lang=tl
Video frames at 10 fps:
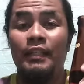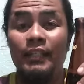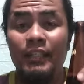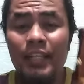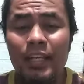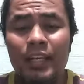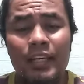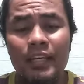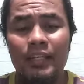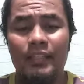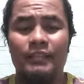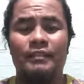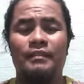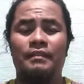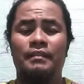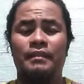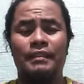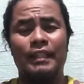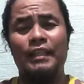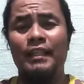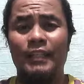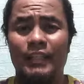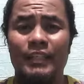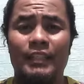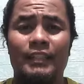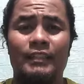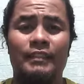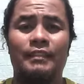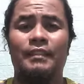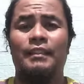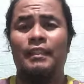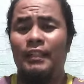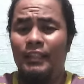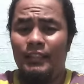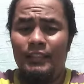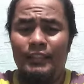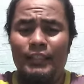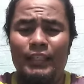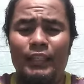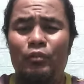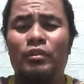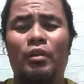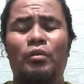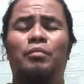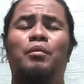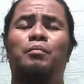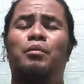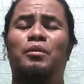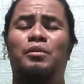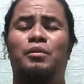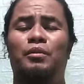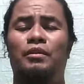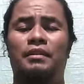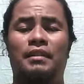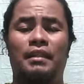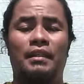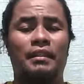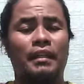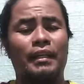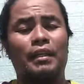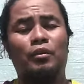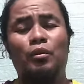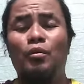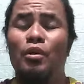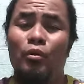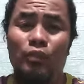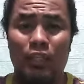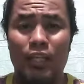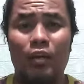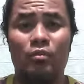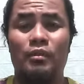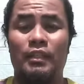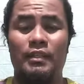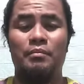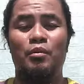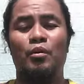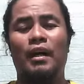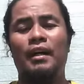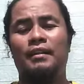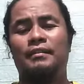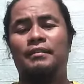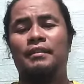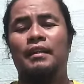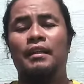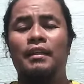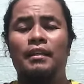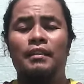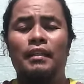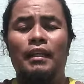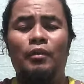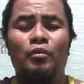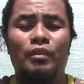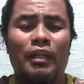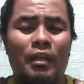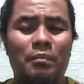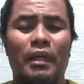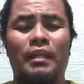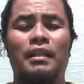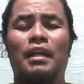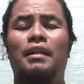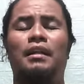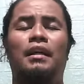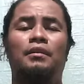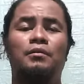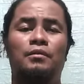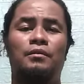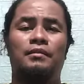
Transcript: Dili! Dili. Dili unta ko nimo pugson kay nagtukaw tinarong ng imuha. Dili unta ka maingnana nako.